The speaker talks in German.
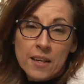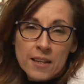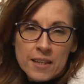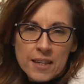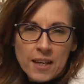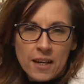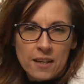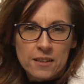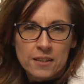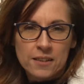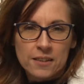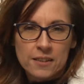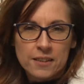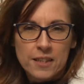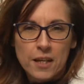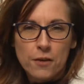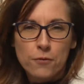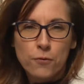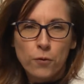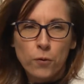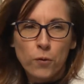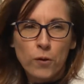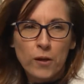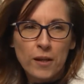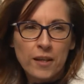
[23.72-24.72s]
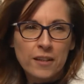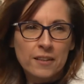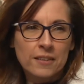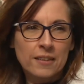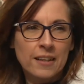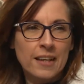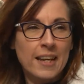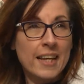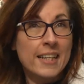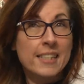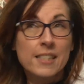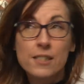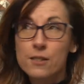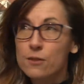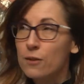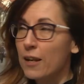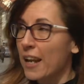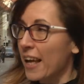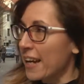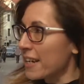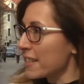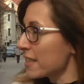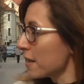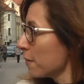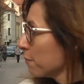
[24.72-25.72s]
Ja, der Frühling lässt so
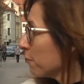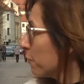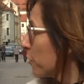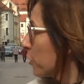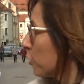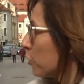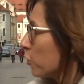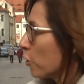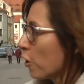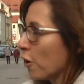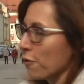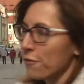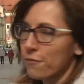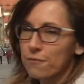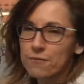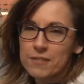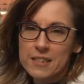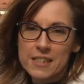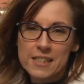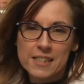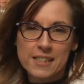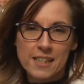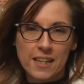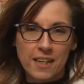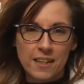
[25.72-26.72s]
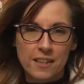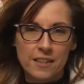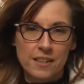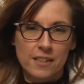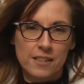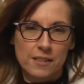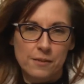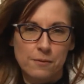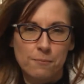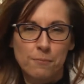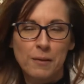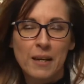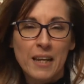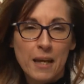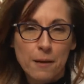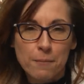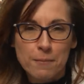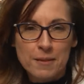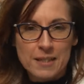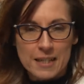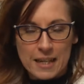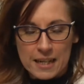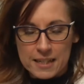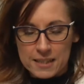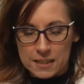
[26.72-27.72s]
langsam für sich hoffen. Sie sehen, es
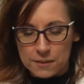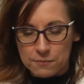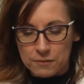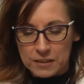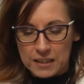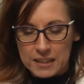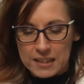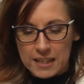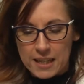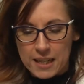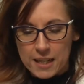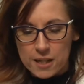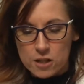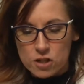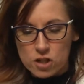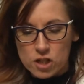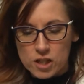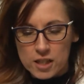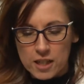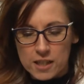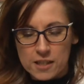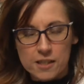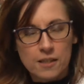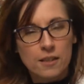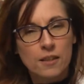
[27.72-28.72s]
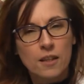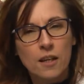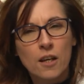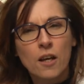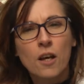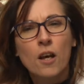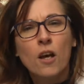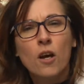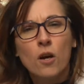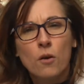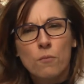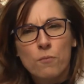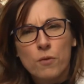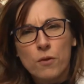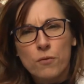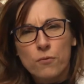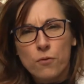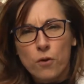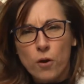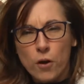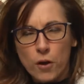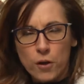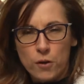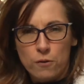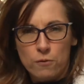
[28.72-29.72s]
belebt langsam wieder die Innenstädte und wir
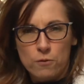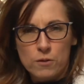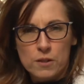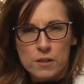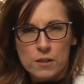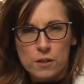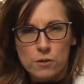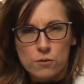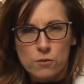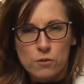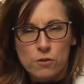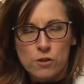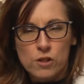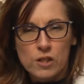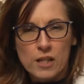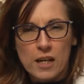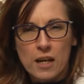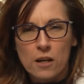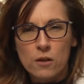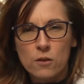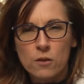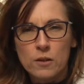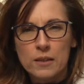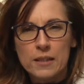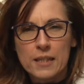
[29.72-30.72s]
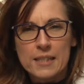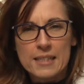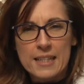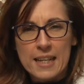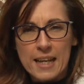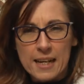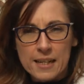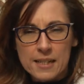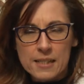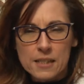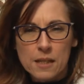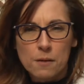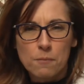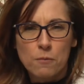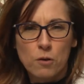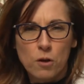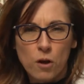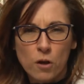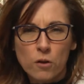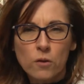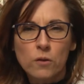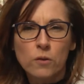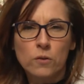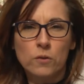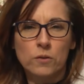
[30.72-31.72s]
freuen uns natürlich auch, dass langsam
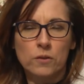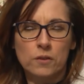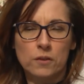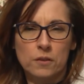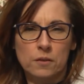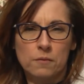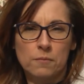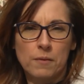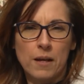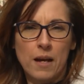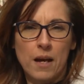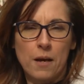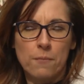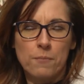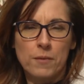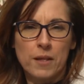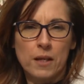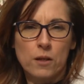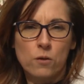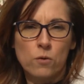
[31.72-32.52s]
Lockerungen im Rahmen der